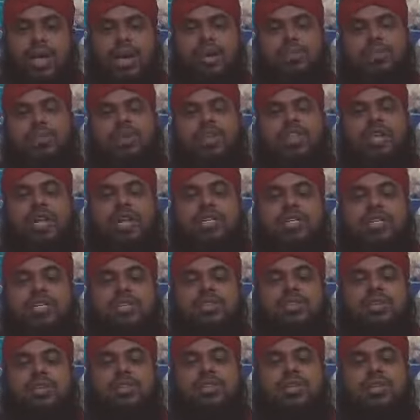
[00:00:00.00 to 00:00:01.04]
அப்பொழுது
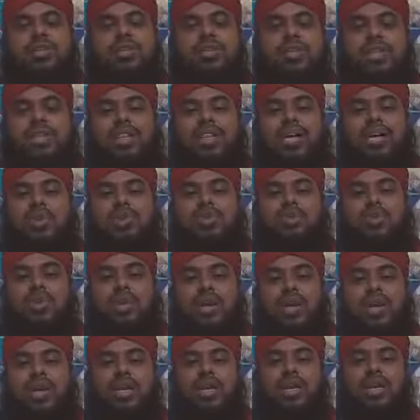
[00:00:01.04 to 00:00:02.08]
ஹசரத் அமர் உதயல்லானு
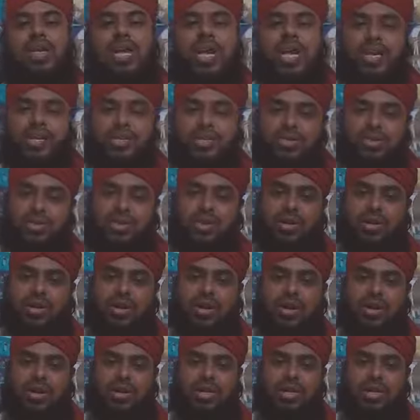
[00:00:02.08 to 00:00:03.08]
சொன்னார்கள் யார் சூழல்லா